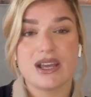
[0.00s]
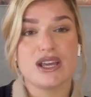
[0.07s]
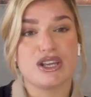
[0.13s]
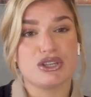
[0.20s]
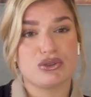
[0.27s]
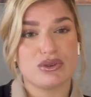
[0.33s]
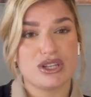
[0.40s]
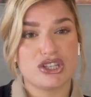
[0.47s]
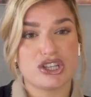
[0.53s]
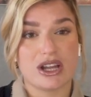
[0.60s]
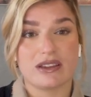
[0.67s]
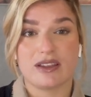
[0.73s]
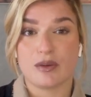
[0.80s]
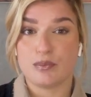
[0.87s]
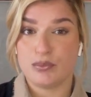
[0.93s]
et joli
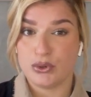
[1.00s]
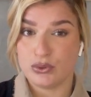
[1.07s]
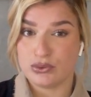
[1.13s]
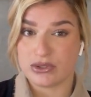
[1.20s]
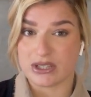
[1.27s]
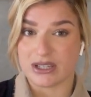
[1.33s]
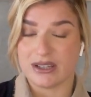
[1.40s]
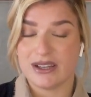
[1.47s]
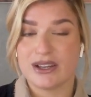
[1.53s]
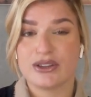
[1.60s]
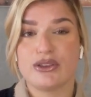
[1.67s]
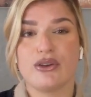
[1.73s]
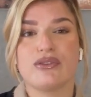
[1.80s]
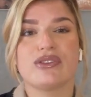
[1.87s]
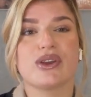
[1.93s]
jardin pelousé
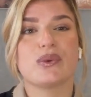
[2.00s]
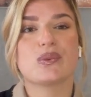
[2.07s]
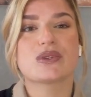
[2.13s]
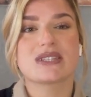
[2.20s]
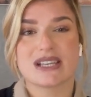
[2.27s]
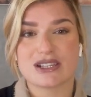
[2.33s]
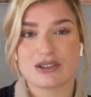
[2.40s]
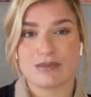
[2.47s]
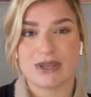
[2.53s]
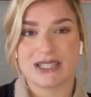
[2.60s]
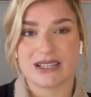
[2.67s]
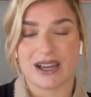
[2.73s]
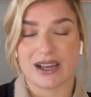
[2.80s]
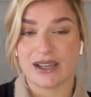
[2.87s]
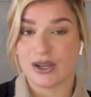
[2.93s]
d'environ 500 mètres
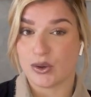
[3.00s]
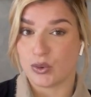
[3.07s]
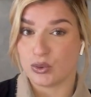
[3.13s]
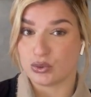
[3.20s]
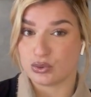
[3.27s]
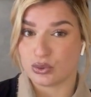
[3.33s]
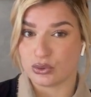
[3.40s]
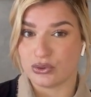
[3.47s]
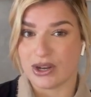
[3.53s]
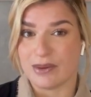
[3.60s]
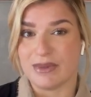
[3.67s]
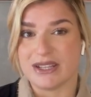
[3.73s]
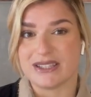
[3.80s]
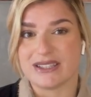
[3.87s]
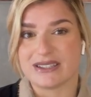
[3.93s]
carrés autour de la
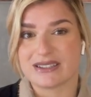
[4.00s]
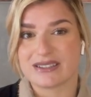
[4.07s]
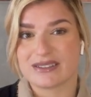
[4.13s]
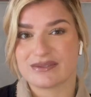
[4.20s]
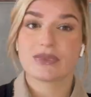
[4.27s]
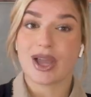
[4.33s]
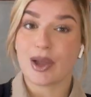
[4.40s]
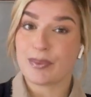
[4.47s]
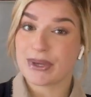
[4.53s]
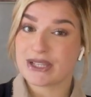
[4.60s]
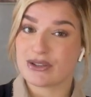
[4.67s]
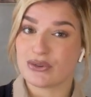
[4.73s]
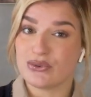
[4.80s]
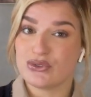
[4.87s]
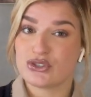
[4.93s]
bâtisse. À
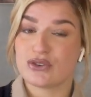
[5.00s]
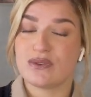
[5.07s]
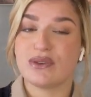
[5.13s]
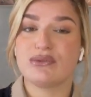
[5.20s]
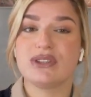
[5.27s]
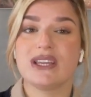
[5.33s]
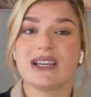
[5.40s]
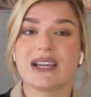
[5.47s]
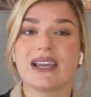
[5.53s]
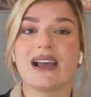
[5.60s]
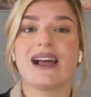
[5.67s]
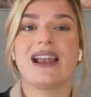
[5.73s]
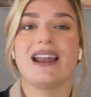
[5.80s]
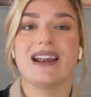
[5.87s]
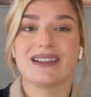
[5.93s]
présent, je vais vous décrire
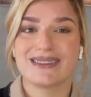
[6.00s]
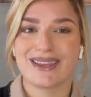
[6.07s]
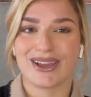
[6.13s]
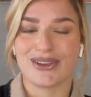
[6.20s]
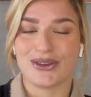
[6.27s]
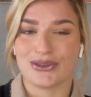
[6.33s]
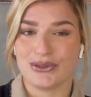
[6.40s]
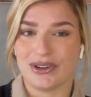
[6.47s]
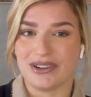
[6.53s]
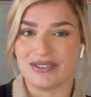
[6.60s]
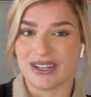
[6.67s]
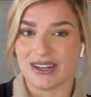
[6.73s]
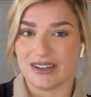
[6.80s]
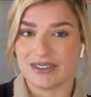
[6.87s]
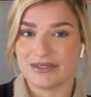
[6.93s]
l'intérieur de la
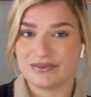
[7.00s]
villa.